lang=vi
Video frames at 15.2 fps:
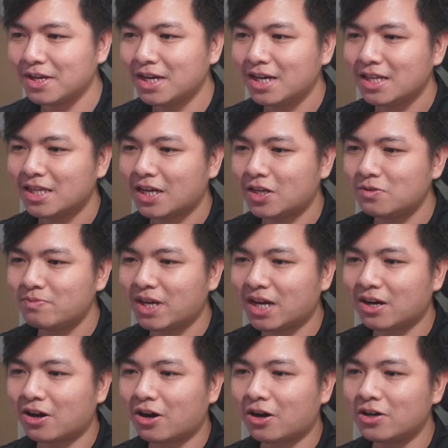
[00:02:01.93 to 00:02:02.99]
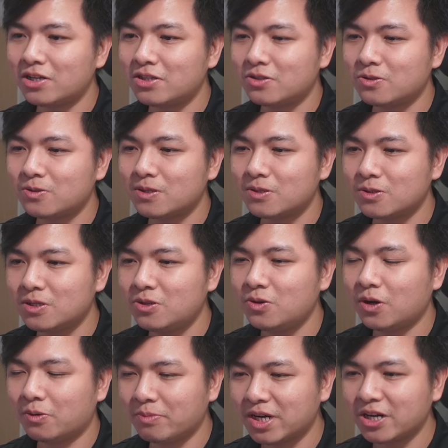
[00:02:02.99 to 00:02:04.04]
thì chúng ta có
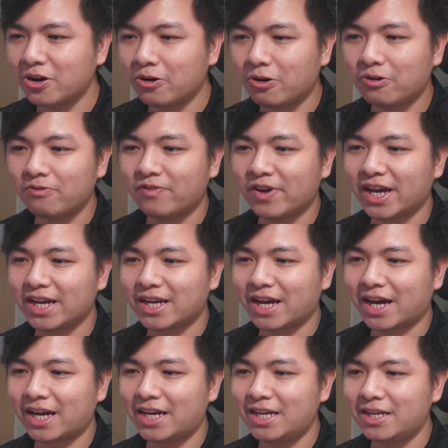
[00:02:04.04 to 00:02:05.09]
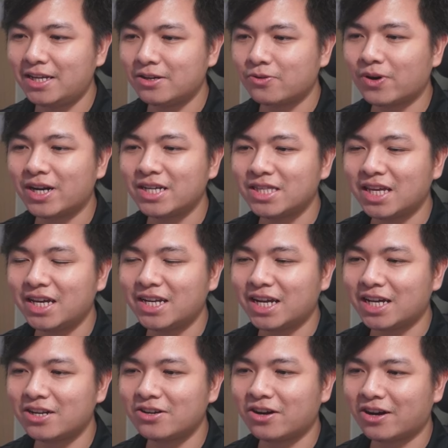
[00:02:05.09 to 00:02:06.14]
nhiều mức độ về cái quality
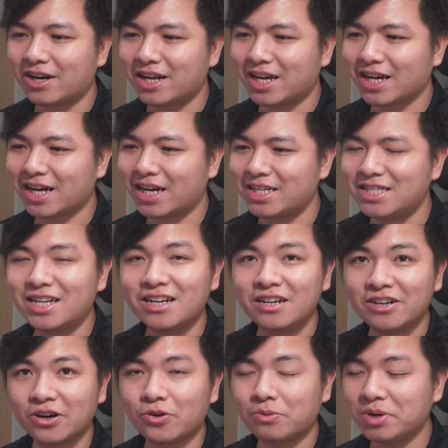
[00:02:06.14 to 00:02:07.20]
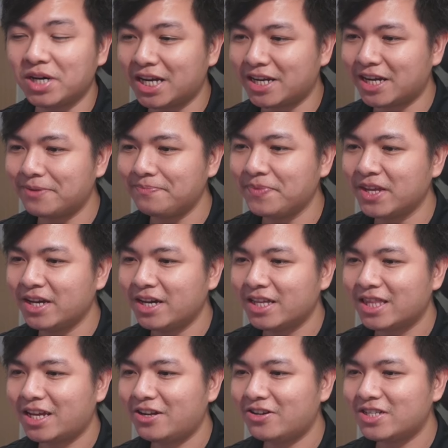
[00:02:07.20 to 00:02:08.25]
này nó gọi là cái chất lượng của bức hình đó
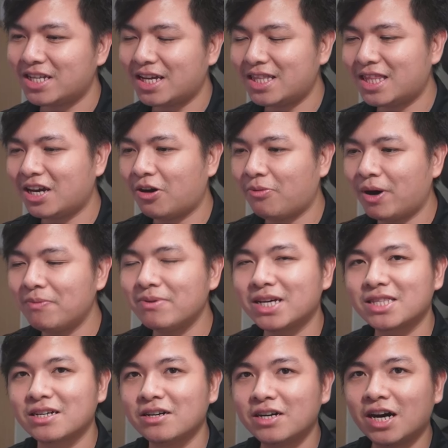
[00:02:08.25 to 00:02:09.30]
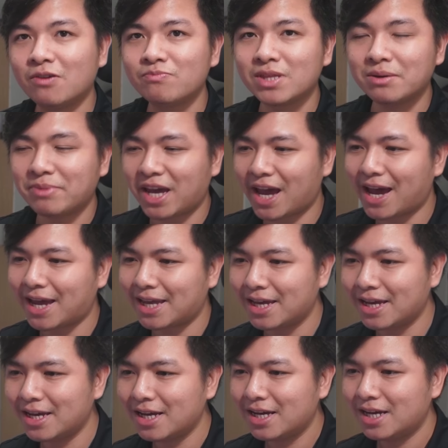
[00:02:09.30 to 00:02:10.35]
thì nó sẽ theo mốc là từ 0 tới 12
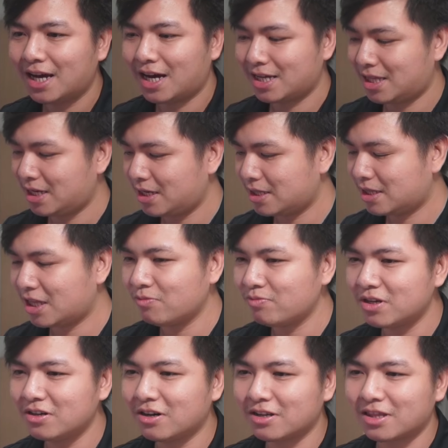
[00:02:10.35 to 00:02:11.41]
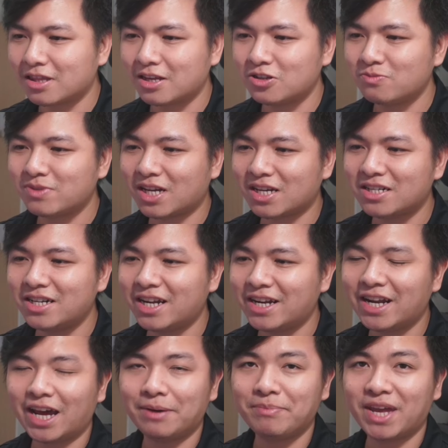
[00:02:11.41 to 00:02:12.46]
à, thì thông thường thì chúng ta cứ
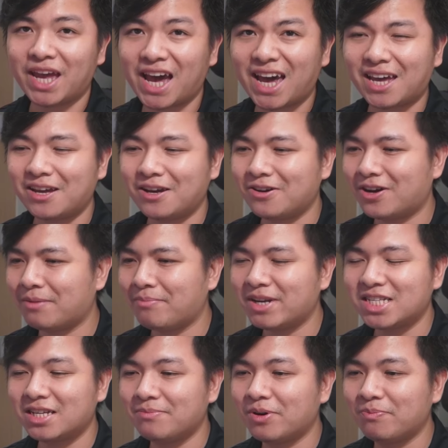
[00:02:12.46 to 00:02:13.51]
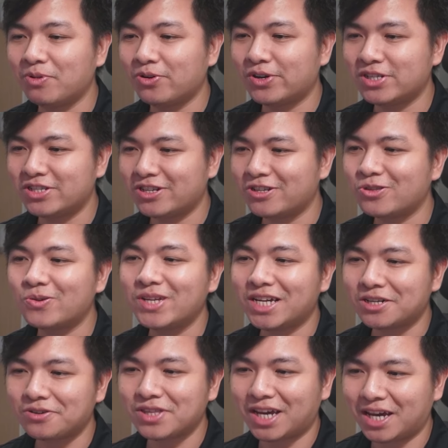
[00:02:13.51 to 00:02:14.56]
nên để 12 gọi là maximum luôn cho nó tốt
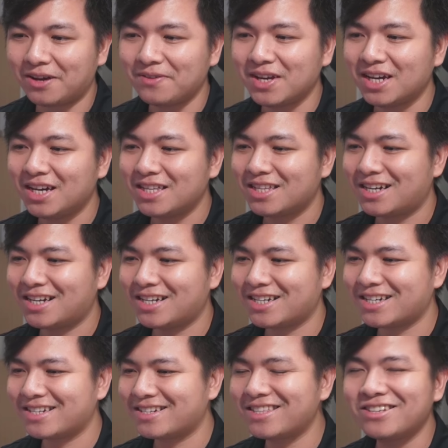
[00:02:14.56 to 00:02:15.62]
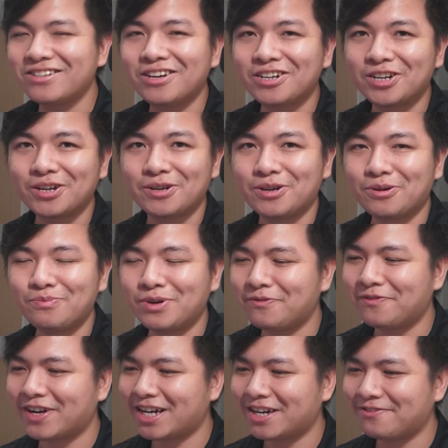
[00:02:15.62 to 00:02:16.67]
nhất có thể thật ra kích thước này nó cũng
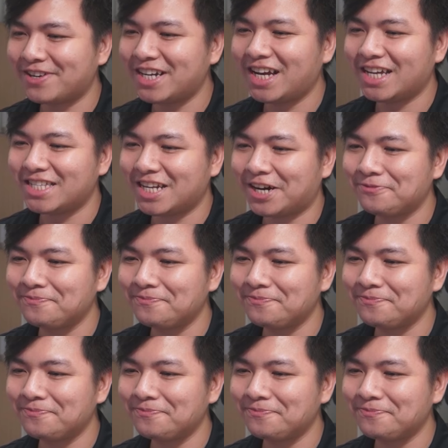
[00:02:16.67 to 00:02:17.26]
không phải là vấn đề gì đâu